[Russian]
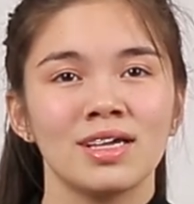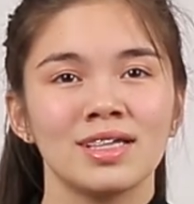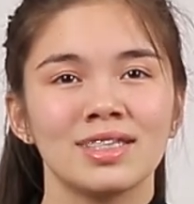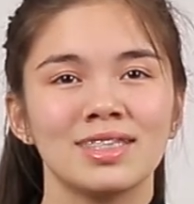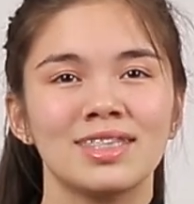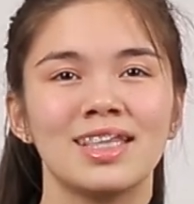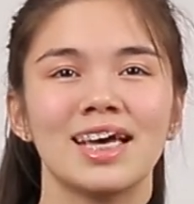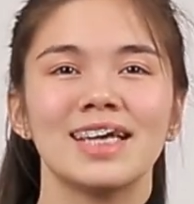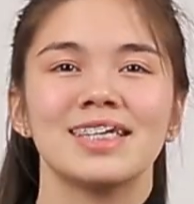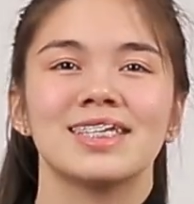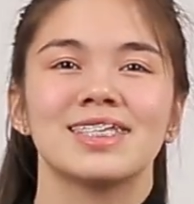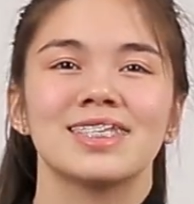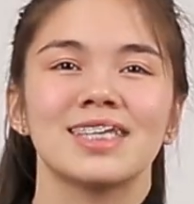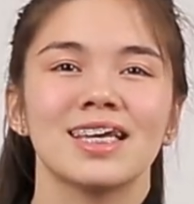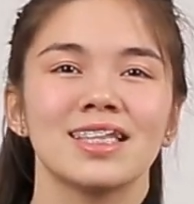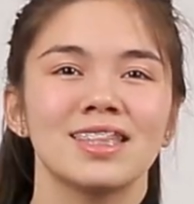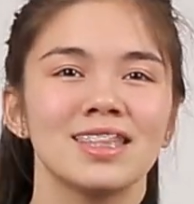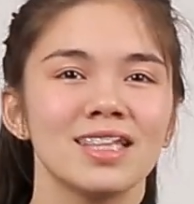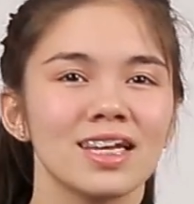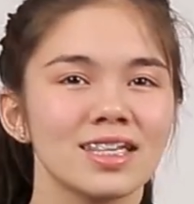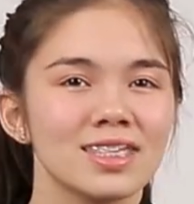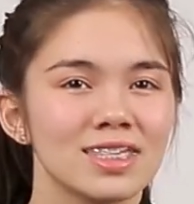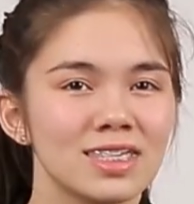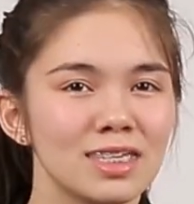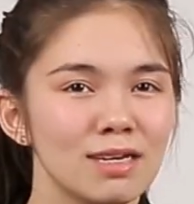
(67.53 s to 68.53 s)
Дай стать
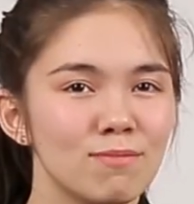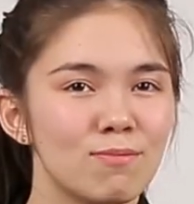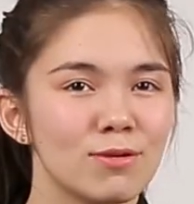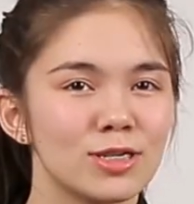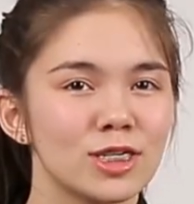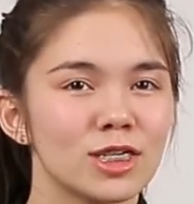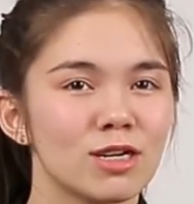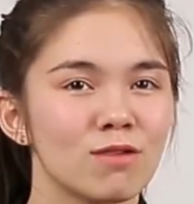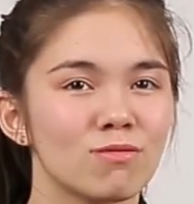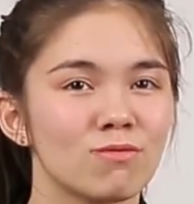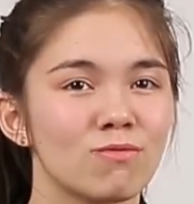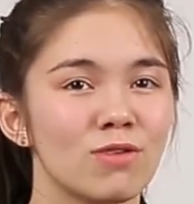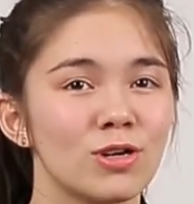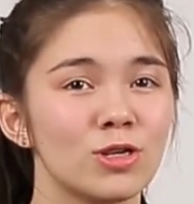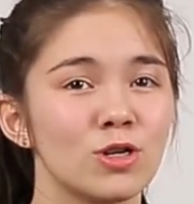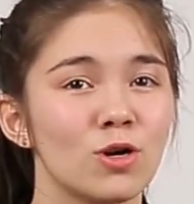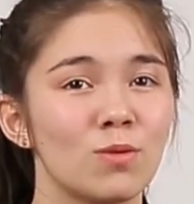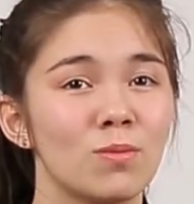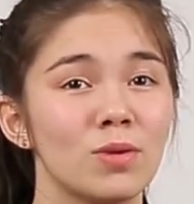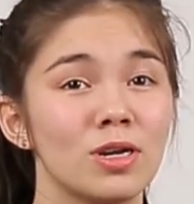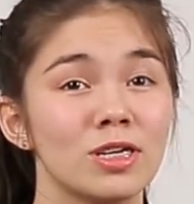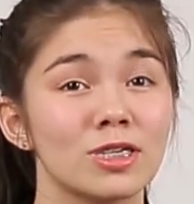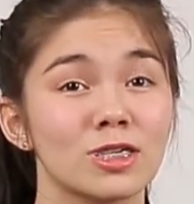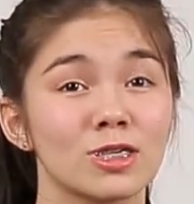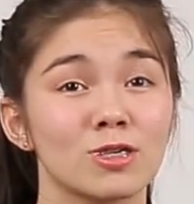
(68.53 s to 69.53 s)
на цыпочке в
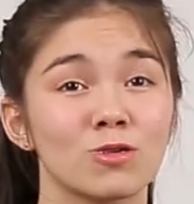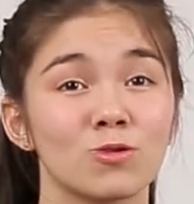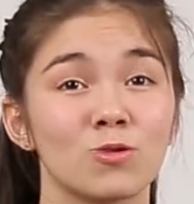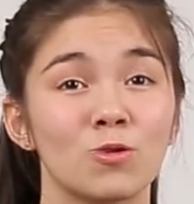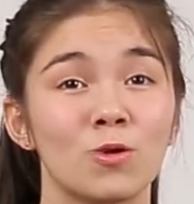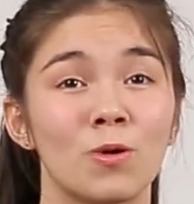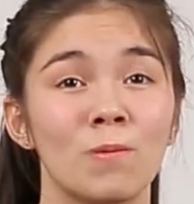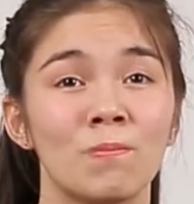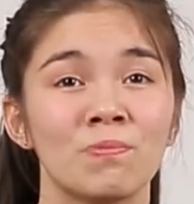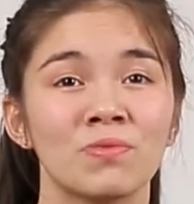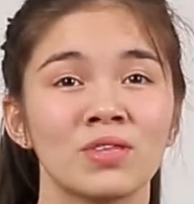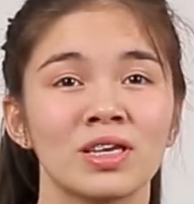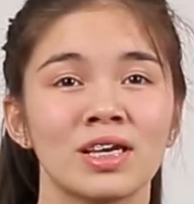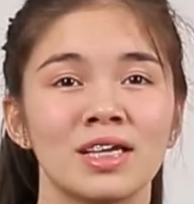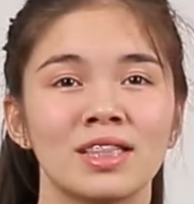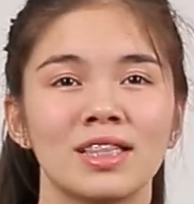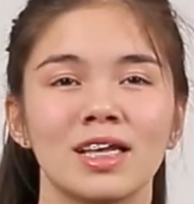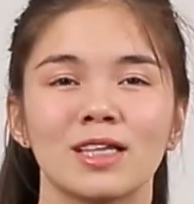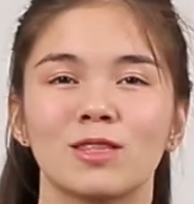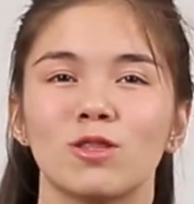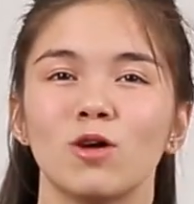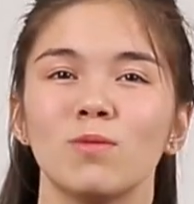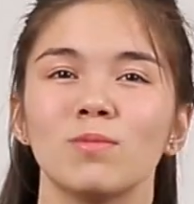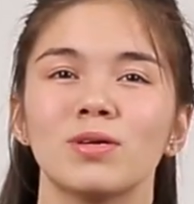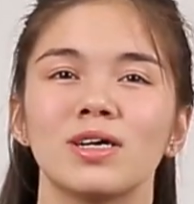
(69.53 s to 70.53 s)
твоем лесу,
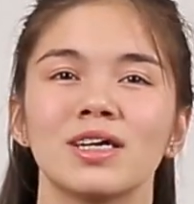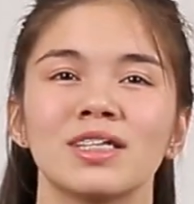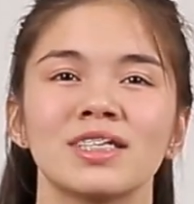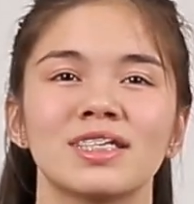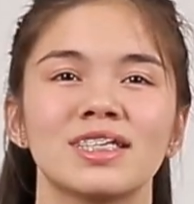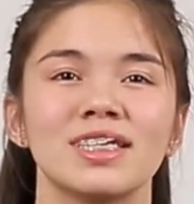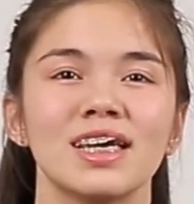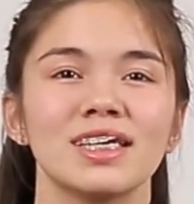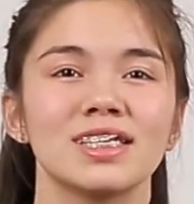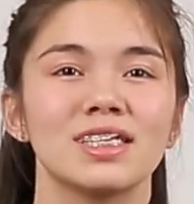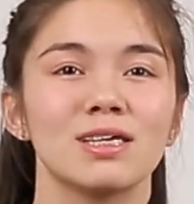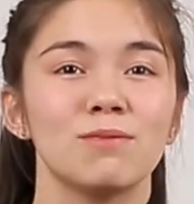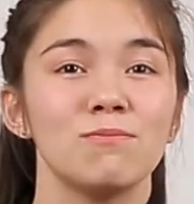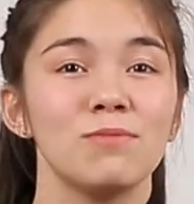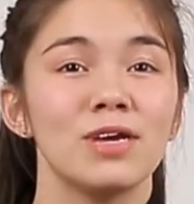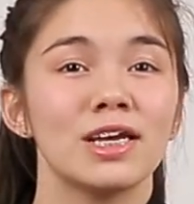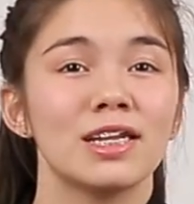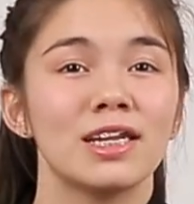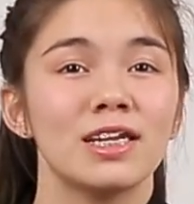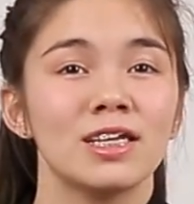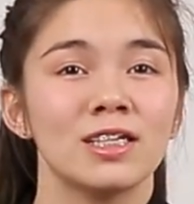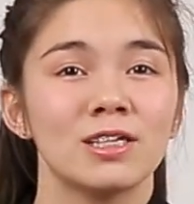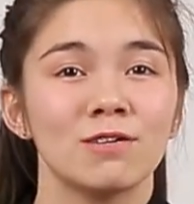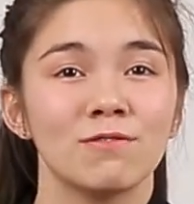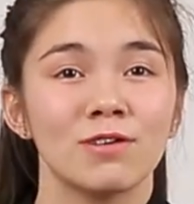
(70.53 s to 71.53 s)
на том конце
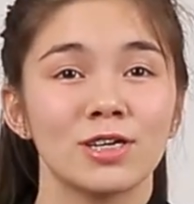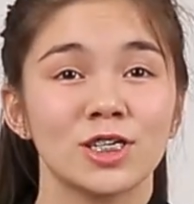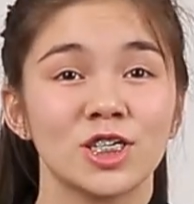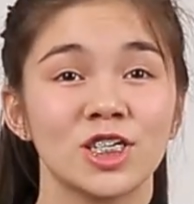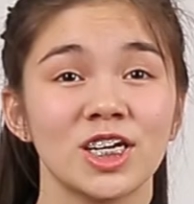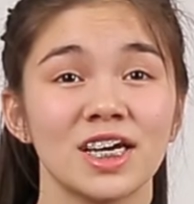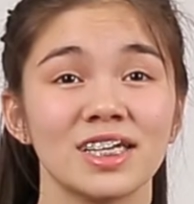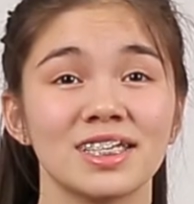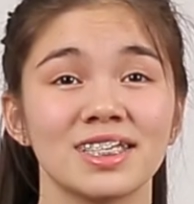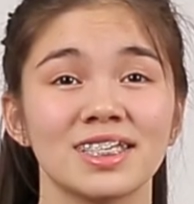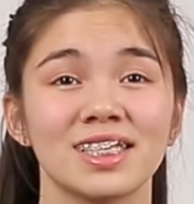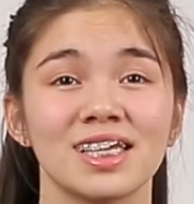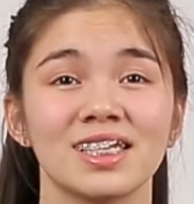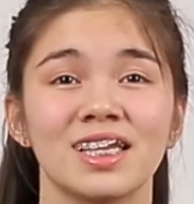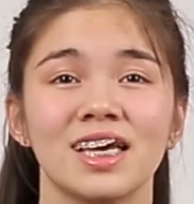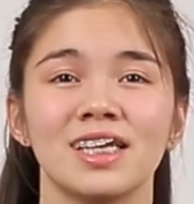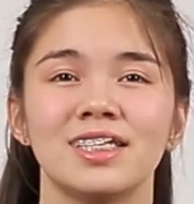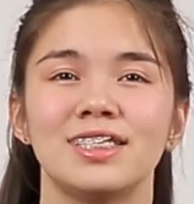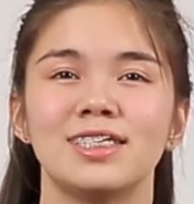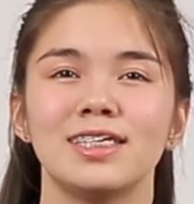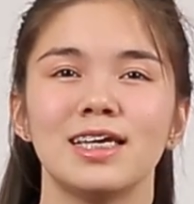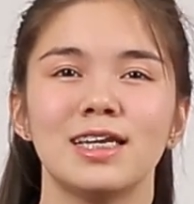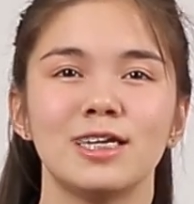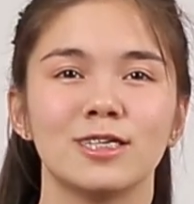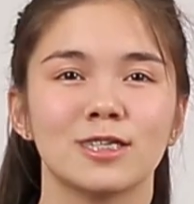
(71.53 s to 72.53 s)
замедленного жеста
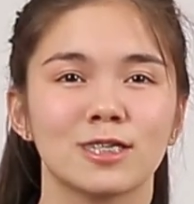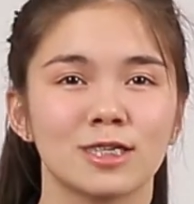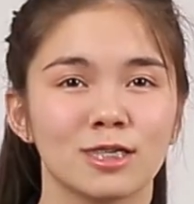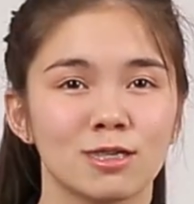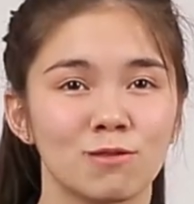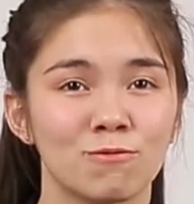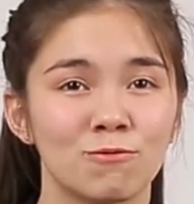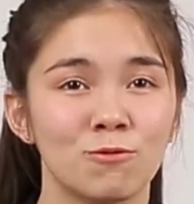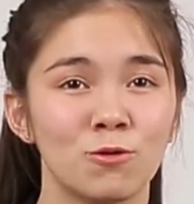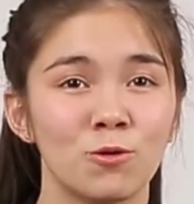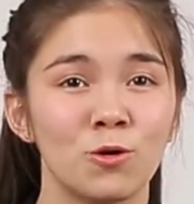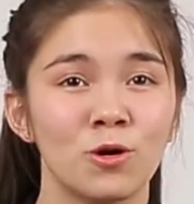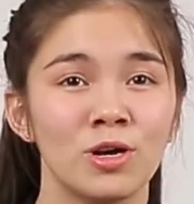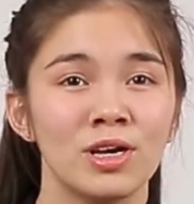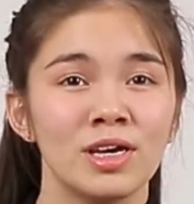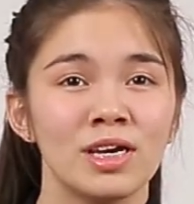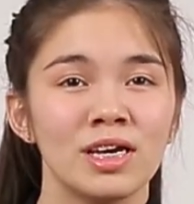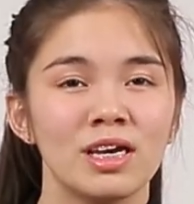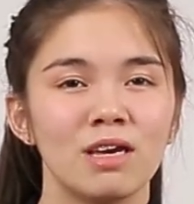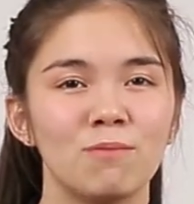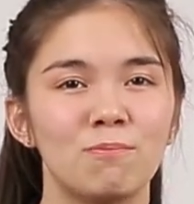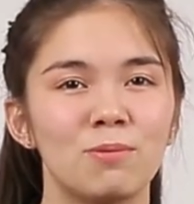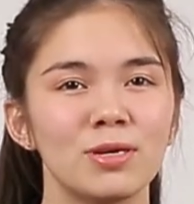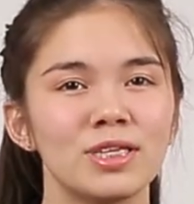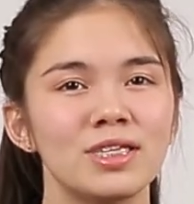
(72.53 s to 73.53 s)
найти листву
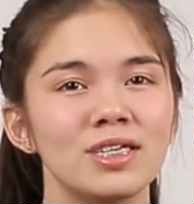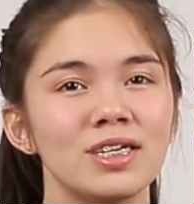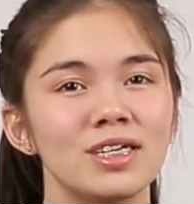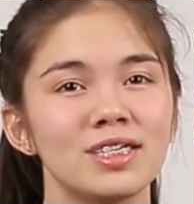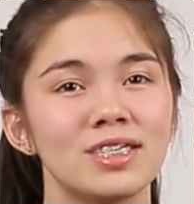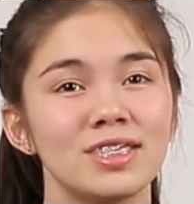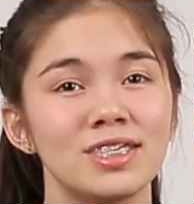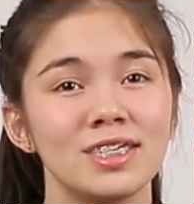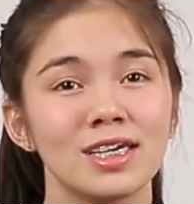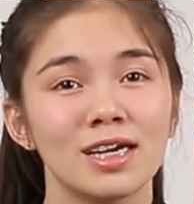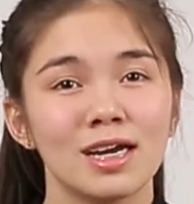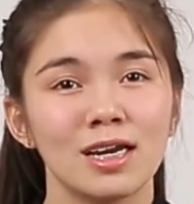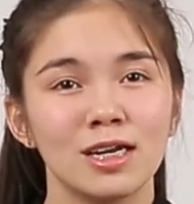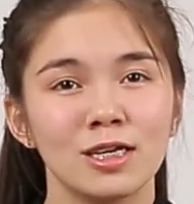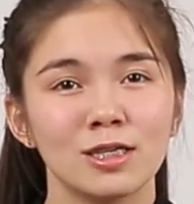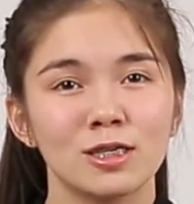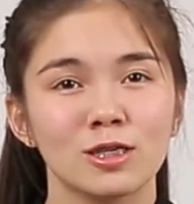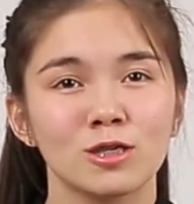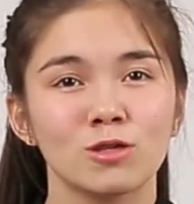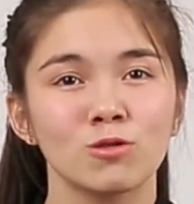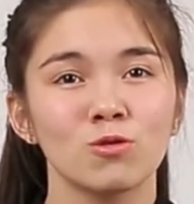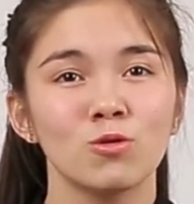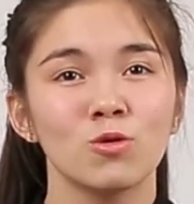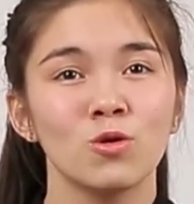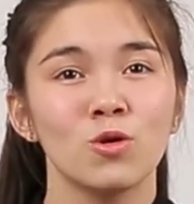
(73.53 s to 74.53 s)
и поднести к
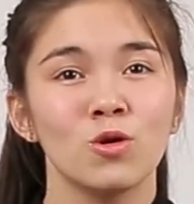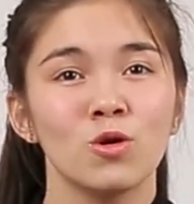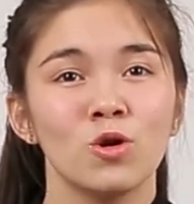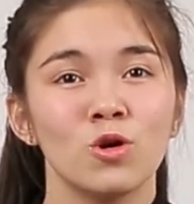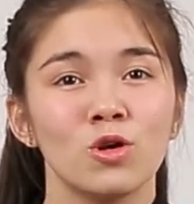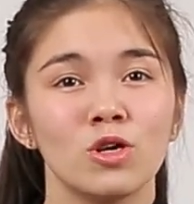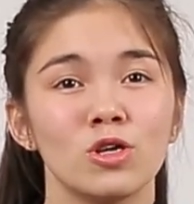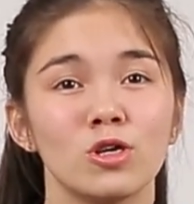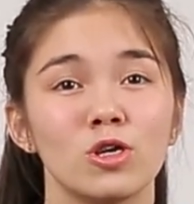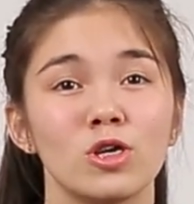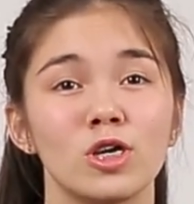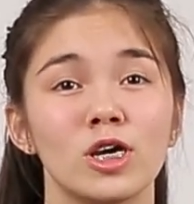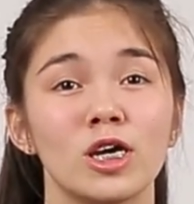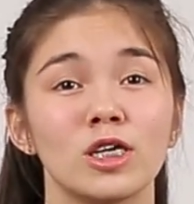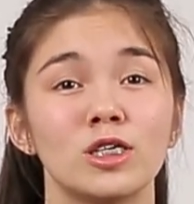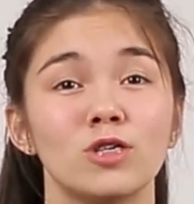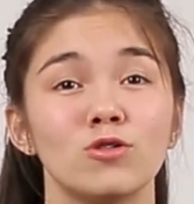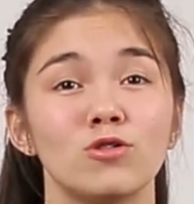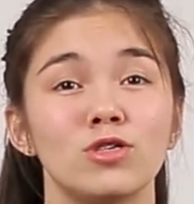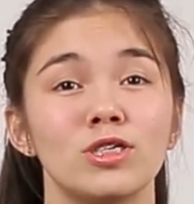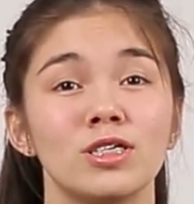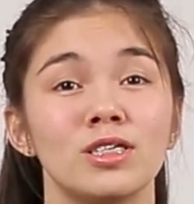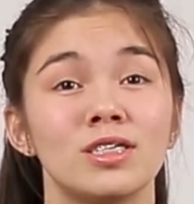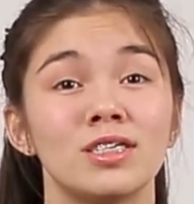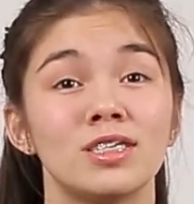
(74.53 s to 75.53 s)
лицу и
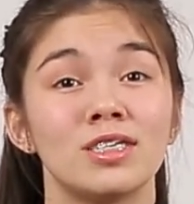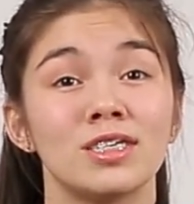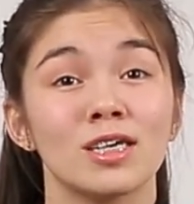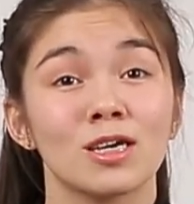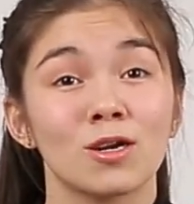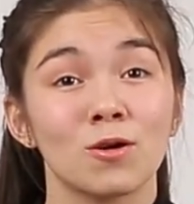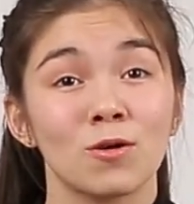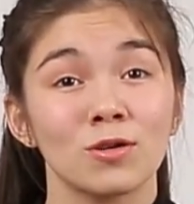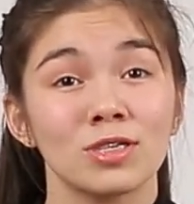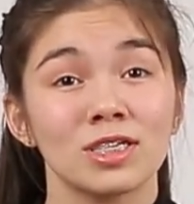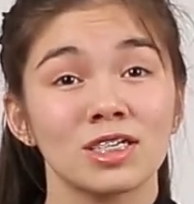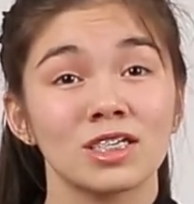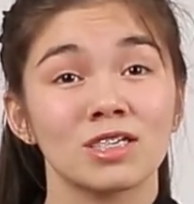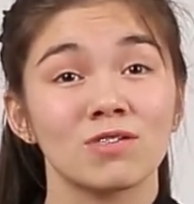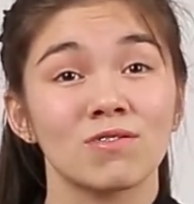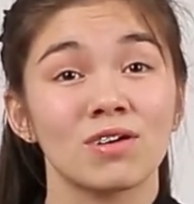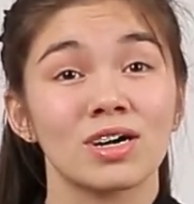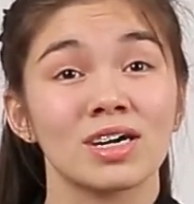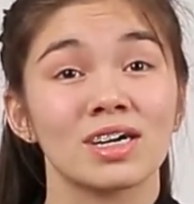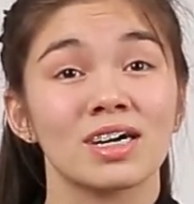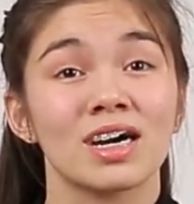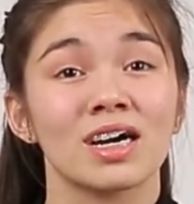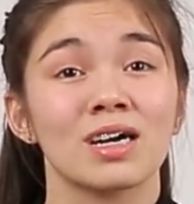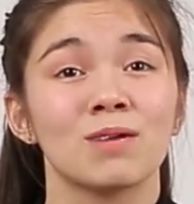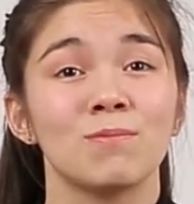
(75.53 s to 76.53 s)
ощутить
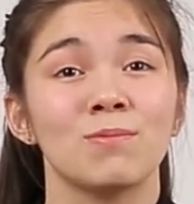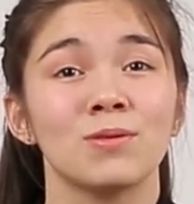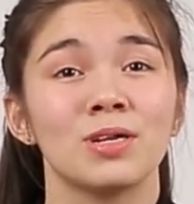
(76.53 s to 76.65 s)
сиротство как